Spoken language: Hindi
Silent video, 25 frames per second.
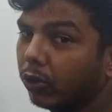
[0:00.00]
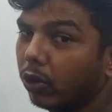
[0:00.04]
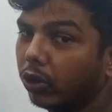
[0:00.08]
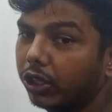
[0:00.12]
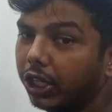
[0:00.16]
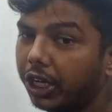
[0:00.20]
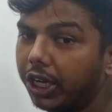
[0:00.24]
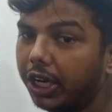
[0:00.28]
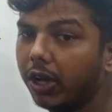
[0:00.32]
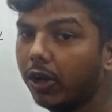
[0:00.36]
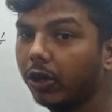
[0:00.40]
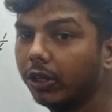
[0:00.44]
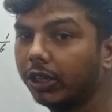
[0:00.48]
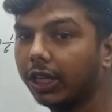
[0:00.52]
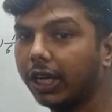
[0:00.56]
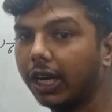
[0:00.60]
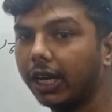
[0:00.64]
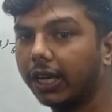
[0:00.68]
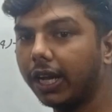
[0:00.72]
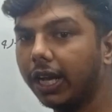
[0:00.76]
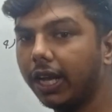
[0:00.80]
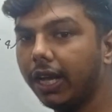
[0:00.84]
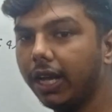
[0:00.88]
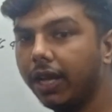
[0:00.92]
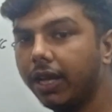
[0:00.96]
इसके दो तरीके होते
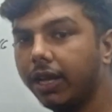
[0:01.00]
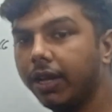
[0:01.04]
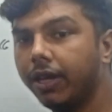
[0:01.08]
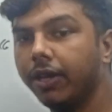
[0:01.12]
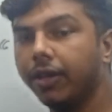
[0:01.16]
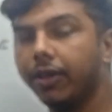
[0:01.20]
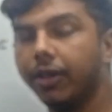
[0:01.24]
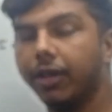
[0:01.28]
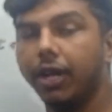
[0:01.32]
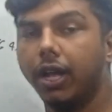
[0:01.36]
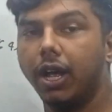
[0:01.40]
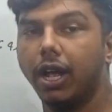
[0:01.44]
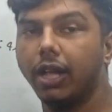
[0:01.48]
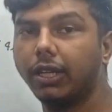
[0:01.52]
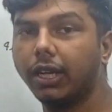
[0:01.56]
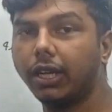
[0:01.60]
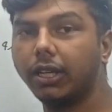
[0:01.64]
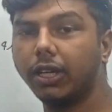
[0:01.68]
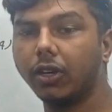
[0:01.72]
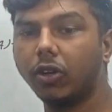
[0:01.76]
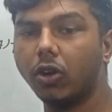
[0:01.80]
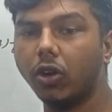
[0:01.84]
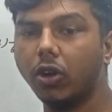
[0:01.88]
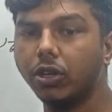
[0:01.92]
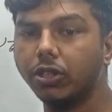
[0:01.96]
रहते हैं
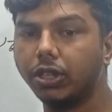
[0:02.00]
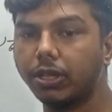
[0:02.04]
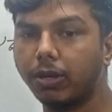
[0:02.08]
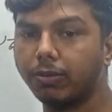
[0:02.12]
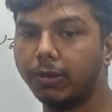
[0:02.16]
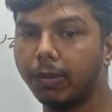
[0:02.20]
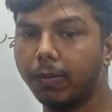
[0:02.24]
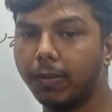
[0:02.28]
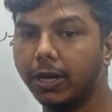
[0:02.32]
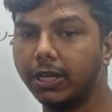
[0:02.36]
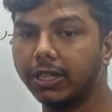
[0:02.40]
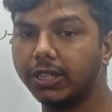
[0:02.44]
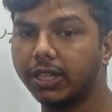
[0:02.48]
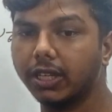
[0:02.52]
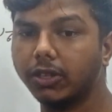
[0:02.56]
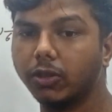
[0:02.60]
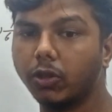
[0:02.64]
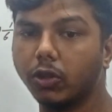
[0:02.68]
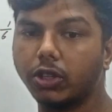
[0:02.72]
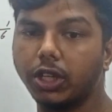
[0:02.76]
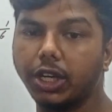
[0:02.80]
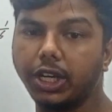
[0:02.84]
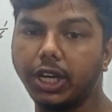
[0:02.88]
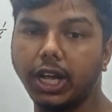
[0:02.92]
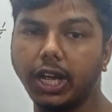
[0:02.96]
इधर देखो सबसे पहले इसके
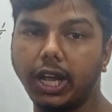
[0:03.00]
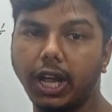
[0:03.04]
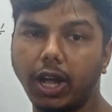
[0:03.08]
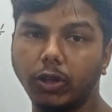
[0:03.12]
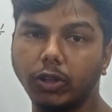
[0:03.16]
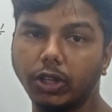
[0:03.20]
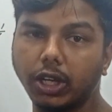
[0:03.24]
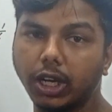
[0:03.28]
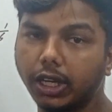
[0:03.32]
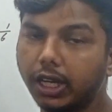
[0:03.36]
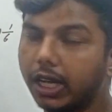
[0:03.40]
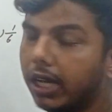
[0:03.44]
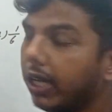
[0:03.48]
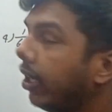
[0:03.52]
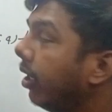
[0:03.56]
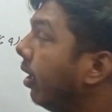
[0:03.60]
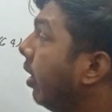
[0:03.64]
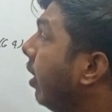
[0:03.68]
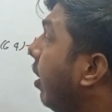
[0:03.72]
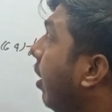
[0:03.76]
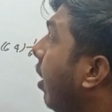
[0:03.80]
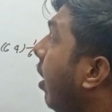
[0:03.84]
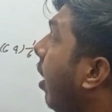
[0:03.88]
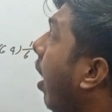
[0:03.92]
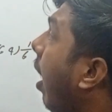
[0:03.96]
दो तरीके क्या होते रहते हैं
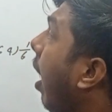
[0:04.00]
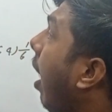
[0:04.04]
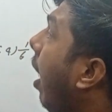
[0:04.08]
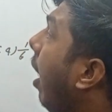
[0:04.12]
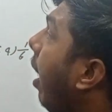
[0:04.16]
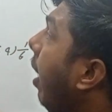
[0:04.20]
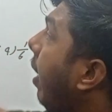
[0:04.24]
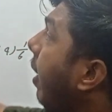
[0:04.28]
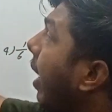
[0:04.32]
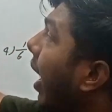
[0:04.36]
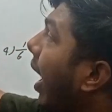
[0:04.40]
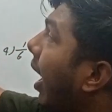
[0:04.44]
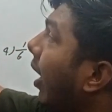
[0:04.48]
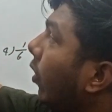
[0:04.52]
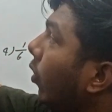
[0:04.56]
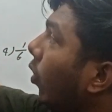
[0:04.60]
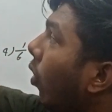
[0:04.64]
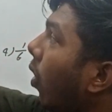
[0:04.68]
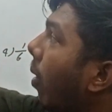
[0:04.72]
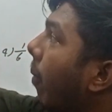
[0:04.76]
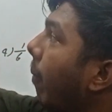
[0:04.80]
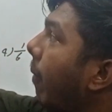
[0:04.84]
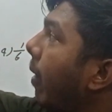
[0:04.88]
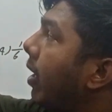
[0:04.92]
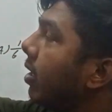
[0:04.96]
या
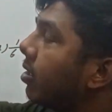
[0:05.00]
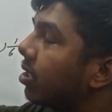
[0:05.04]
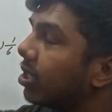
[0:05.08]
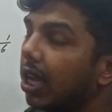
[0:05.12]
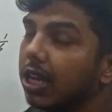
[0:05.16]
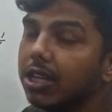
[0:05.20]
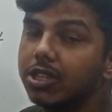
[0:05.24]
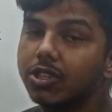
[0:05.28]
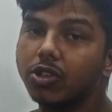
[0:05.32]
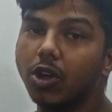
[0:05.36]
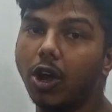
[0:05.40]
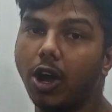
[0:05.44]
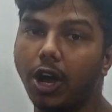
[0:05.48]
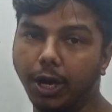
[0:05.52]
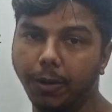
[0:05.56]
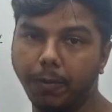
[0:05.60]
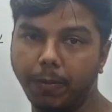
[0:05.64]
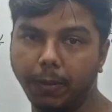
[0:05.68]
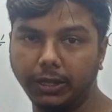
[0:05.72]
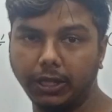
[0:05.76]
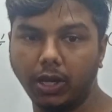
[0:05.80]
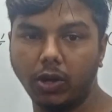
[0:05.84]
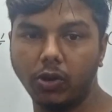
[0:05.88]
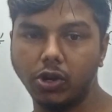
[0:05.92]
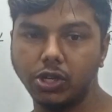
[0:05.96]
तो हमें इसका
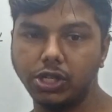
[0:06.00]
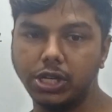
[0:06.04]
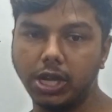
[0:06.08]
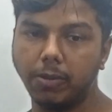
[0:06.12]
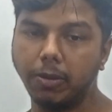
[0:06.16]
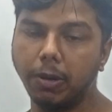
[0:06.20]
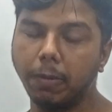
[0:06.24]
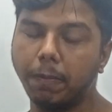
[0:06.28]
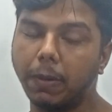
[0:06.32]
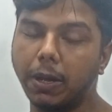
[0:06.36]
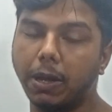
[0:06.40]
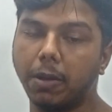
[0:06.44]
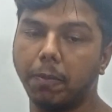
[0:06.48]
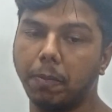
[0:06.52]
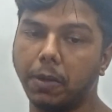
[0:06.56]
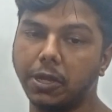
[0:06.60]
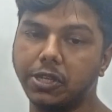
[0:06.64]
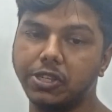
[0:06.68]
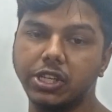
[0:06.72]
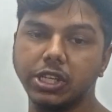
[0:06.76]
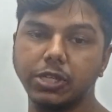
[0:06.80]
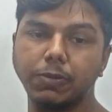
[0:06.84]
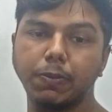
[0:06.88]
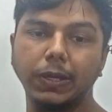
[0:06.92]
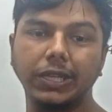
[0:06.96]
स्क्वायर पता होना चाहिए हमें
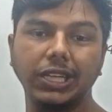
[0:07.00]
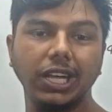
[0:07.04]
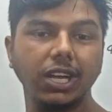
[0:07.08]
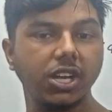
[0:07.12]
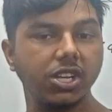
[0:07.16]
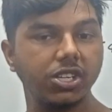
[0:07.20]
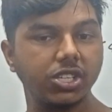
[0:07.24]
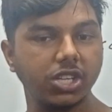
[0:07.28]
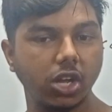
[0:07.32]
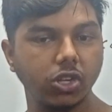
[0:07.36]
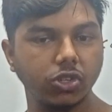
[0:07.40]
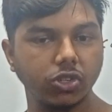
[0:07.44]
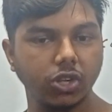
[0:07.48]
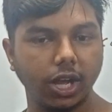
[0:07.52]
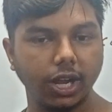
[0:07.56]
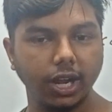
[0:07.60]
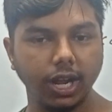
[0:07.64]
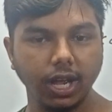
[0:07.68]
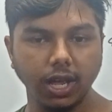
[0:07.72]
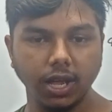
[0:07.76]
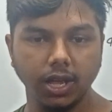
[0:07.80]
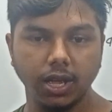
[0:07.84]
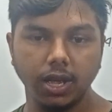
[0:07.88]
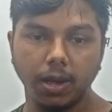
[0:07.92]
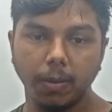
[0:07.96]
पच्चीस पता किसका
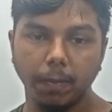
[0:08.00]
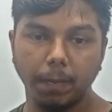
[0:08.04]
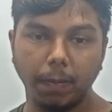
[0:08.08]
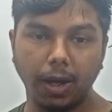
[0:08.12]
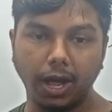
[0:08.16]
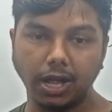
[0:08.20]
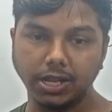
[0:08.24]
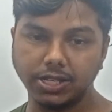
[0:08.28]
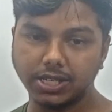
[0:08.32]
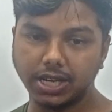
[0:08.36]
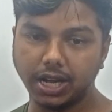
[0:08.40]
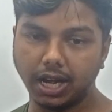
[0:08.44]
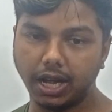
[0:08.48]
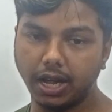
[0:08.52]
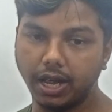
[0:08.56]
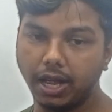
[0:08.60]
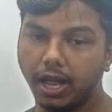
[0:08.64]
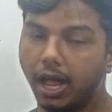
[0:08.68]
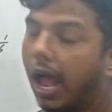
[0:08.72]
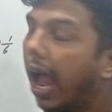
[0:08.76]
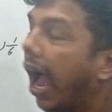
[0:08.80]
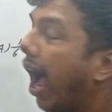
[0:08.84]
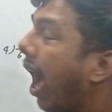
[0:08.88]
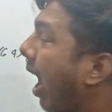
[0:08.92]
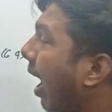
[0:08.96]
स्क्वायर है पांच का
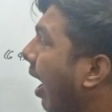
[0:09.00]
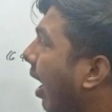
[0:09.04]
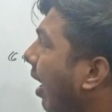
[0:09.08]
है